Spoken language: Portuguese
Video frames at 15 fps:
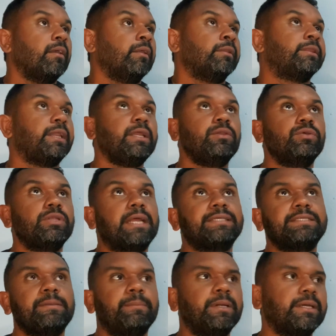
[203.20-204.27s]
treinos na
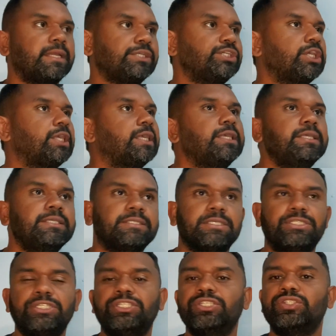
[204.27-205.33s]
semana de 15,
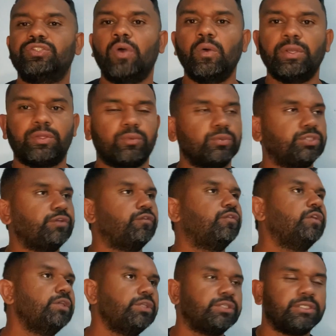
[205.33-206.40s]
de 18, de
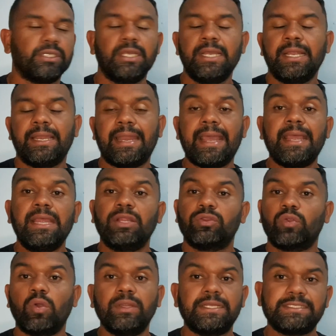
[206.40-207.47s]
20, né?
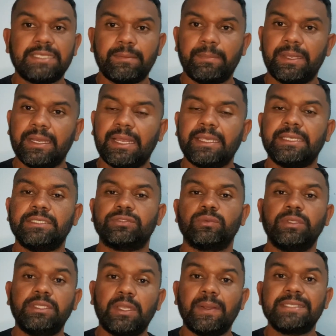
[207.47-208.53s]
Toda semana é isso.
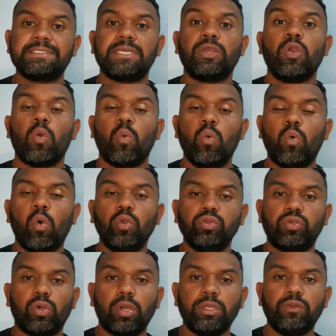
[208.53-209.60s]
Então, assim, um
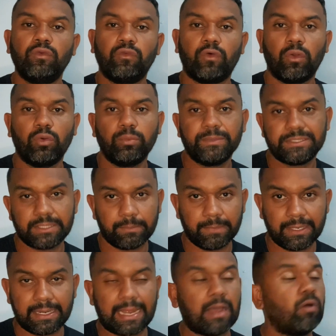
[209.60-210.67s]
controle do volume
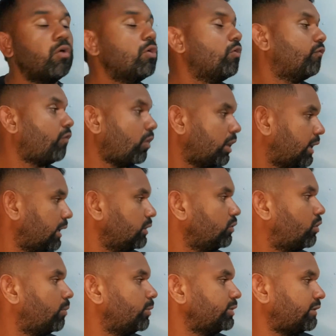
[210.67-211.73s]
semanal, focando,
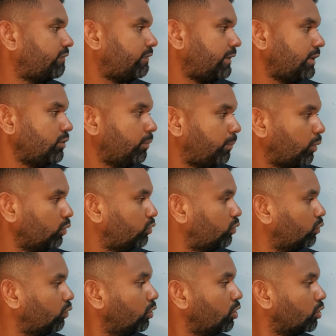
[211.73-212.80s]
como eu já falei no ponto 1,
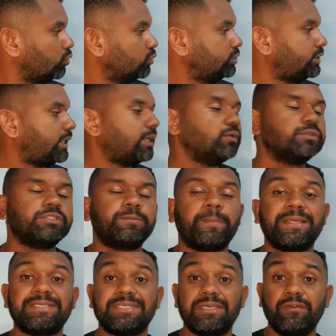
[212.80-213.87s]
um, nos treinos
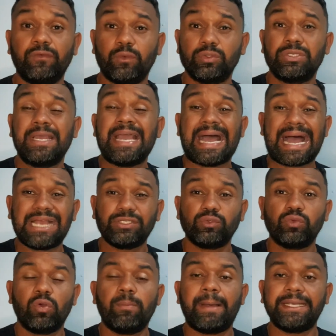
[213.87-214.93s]
específicos,
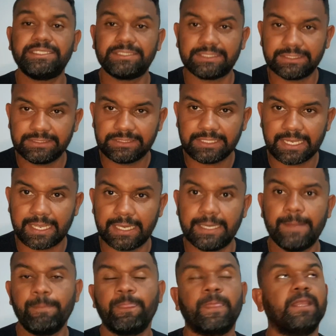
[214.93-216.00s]
ajudou bastante
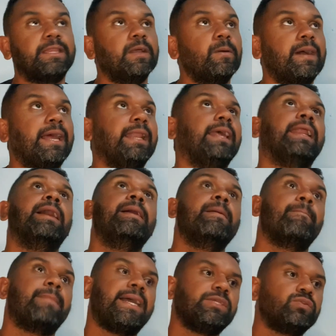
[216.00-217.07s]
ele. Então, galera,
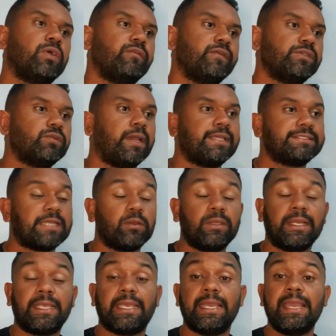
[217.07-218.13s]
mais uma vez eu ressalto
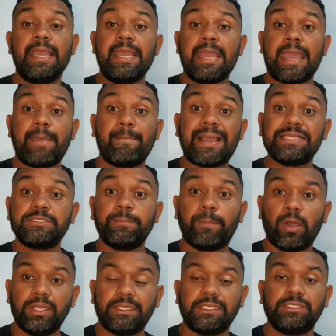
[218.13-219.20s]
aqui, é mais
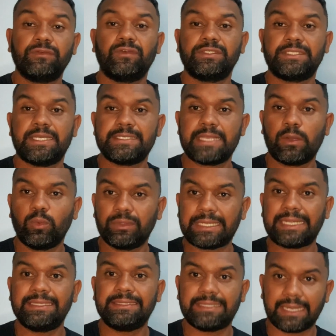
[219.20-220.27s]
importante você
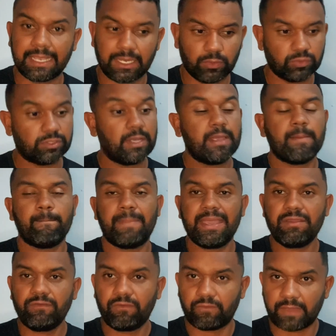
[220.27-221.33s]
executar treinos
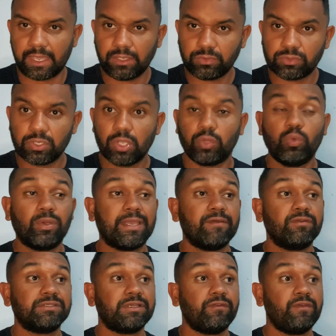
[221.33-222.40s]
bem feitos do que
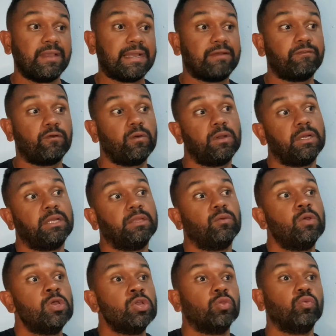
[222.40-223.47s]
você ficar
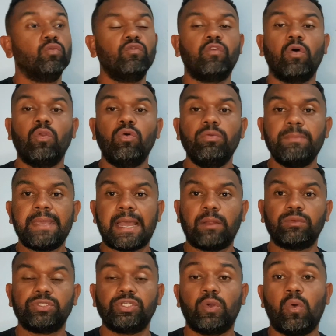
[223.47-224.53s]
focando num volume
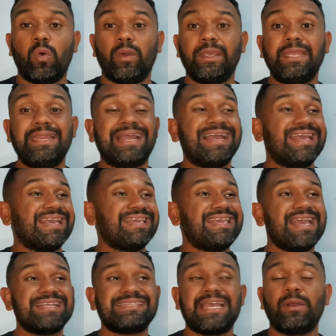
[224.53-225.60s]
alto de corrida e
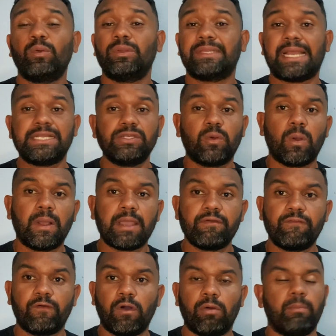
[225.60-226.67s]
executar de qualquer
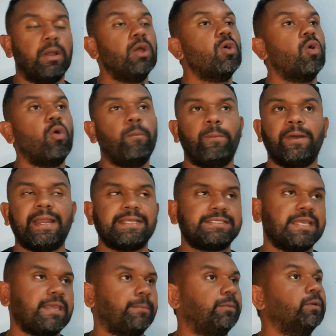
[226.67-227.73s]
forma. Ou, por
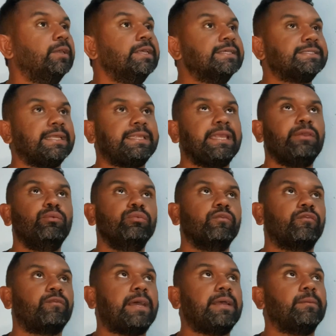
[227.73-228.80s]
exemplo, você tem um,
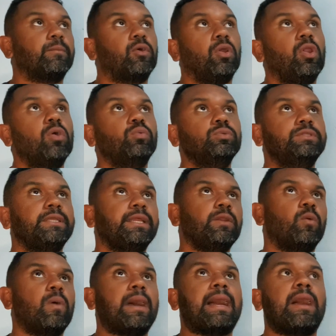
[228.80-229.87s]
coloca um
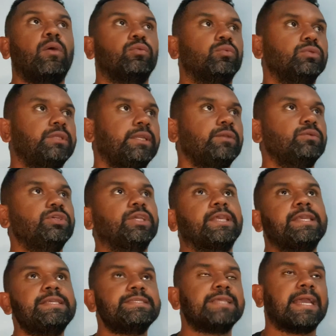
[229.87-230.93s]
treino alto, um treino de
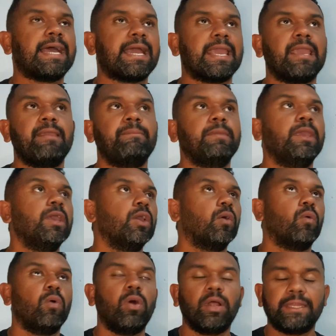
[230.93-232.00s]
15 km
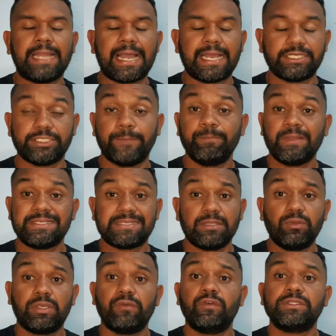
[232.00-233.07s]
com rodagem,
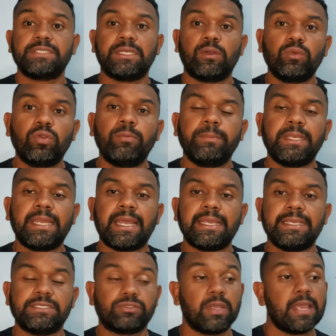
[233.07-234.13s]
sendo que você não domina
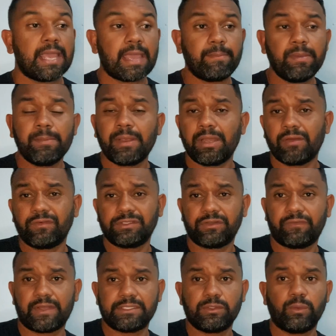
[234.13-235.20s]
isso. É bem melhor você
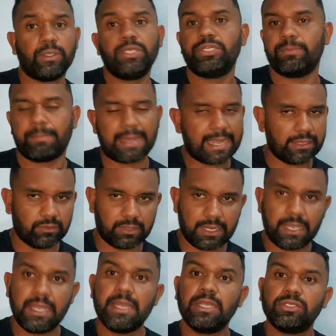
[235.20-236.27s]
fazer um ritmado,
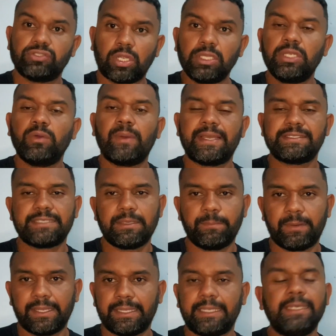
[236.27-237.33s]
né? Só dando um
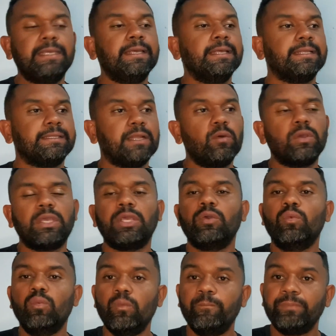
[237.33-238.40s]
exemplo aqui, não que
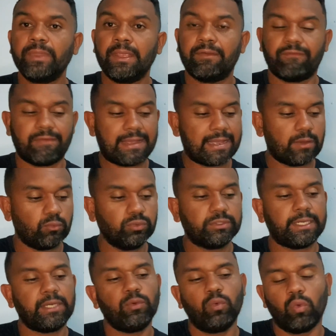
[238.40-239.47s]
um vá um
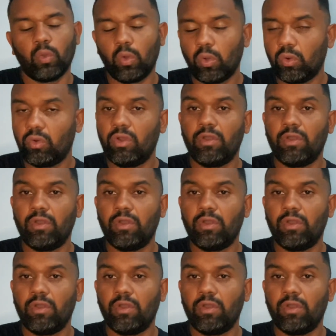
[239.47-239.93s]
treino longo